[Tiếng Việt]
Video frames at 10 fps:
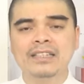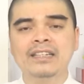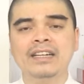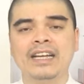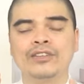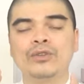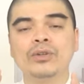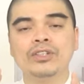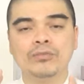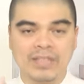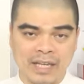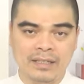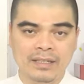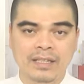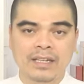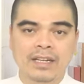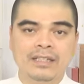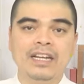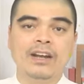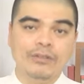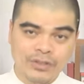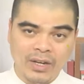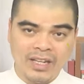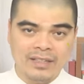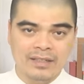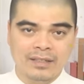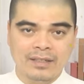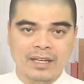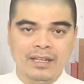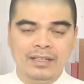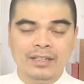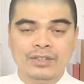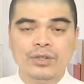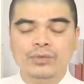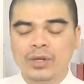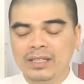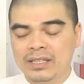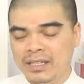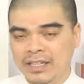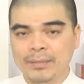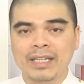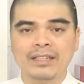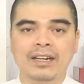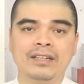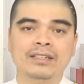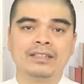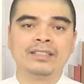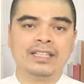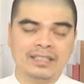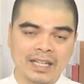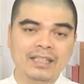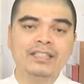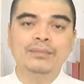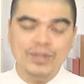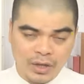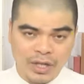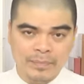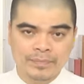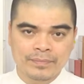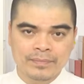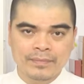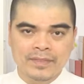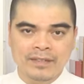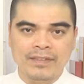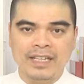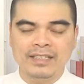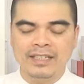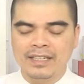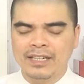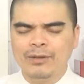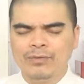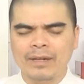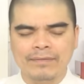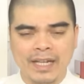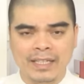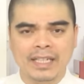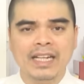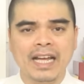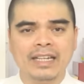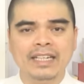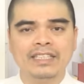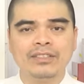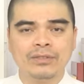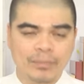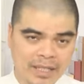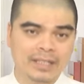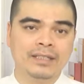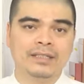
những ngày tốt trong tháng để lau dọn đấy, giúp cho cái ban thờ được sạch sẽ, thơm tho và không phạm phải những cái đại kỵ trong tâm linh.